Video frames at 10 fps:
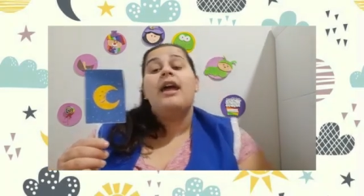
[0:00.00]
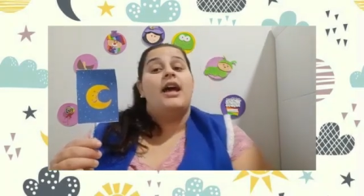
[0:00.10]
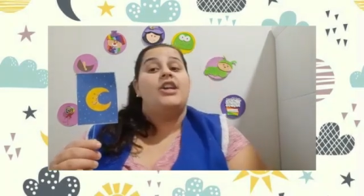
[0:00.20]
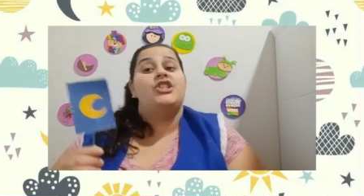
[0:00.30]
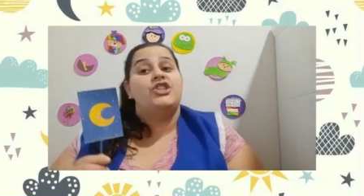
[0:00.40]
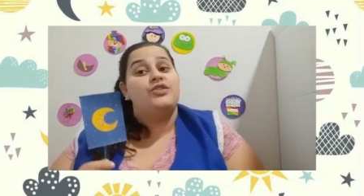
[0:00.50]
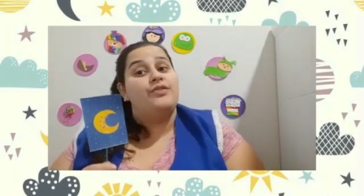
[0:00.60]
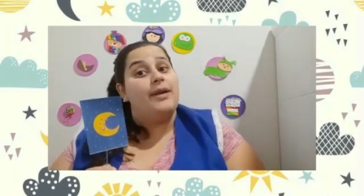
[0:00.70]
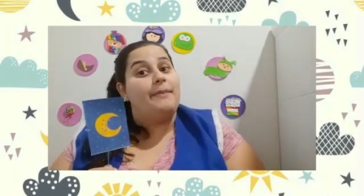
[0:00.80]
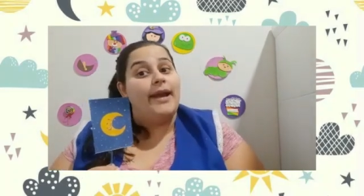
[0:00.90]
A gente
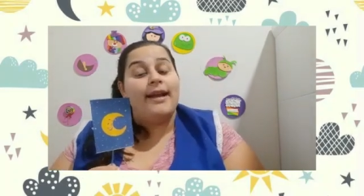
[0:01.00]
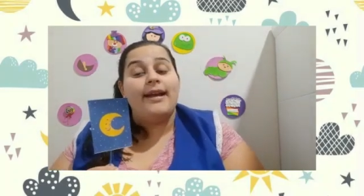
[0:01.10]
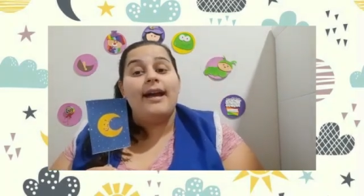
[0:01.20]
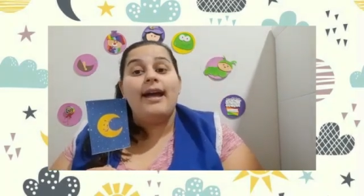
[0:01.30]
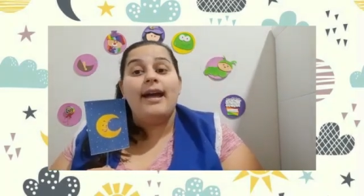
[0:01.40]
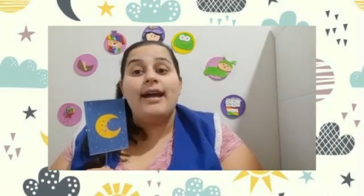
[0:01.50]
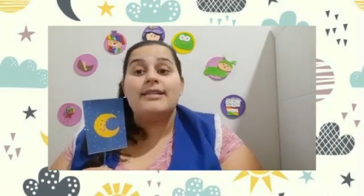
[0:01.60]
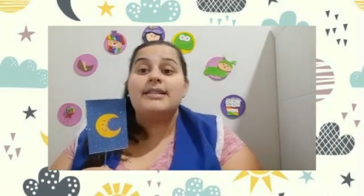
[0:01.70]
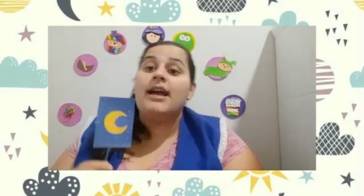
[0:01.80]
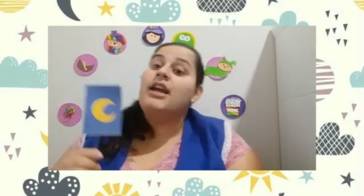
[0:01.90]
vai para
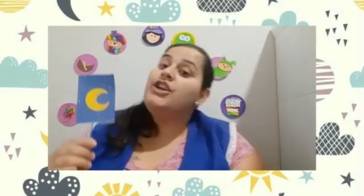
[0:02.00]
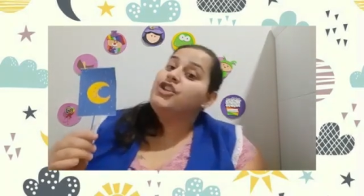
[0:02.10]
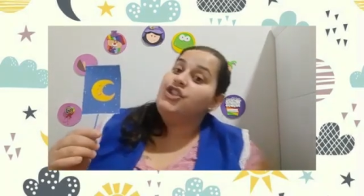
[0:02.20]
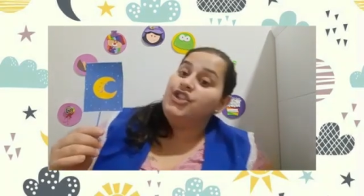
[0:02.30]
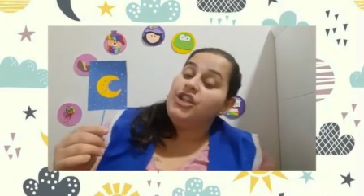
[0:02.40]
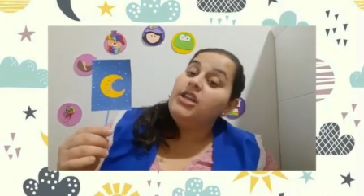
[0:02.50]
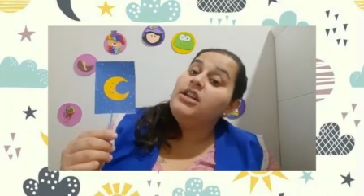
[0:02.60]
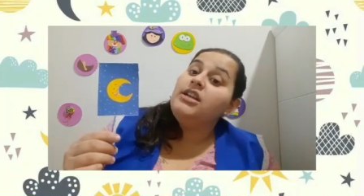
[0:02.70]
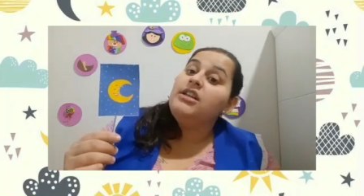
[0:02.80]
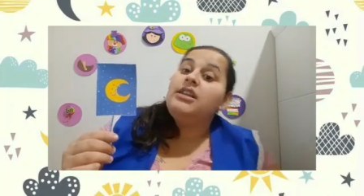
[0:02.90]
casa,
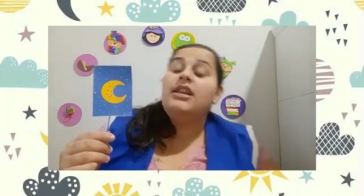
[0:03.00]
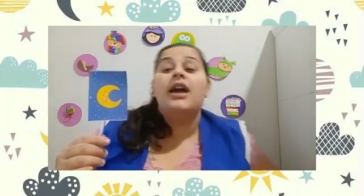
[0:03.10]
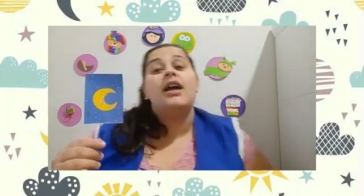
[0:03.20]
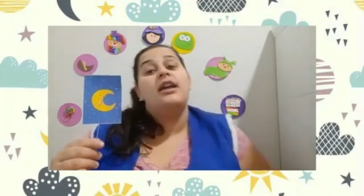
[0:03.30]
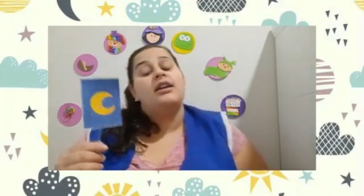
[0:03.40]
janta,